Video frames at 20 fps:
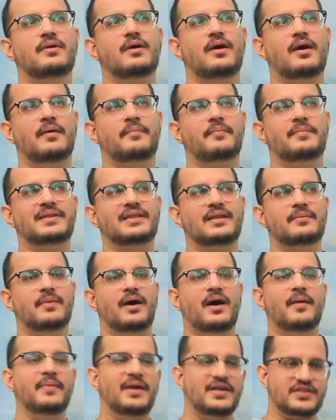आ, मतलब
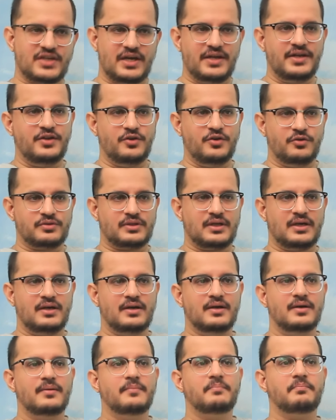हमेशा नहीं होता
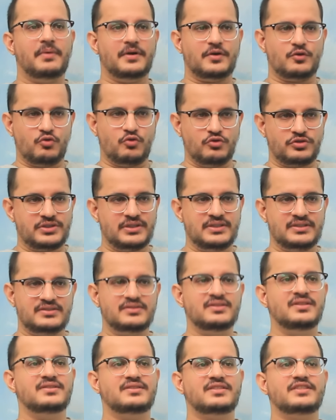हाँ बट कुछ
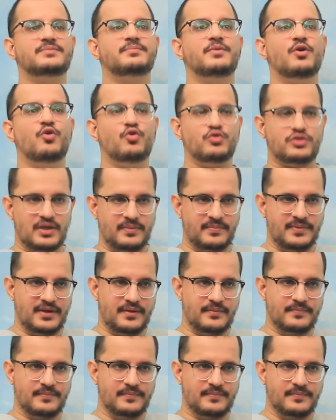इंस्टेंसेस में होता भी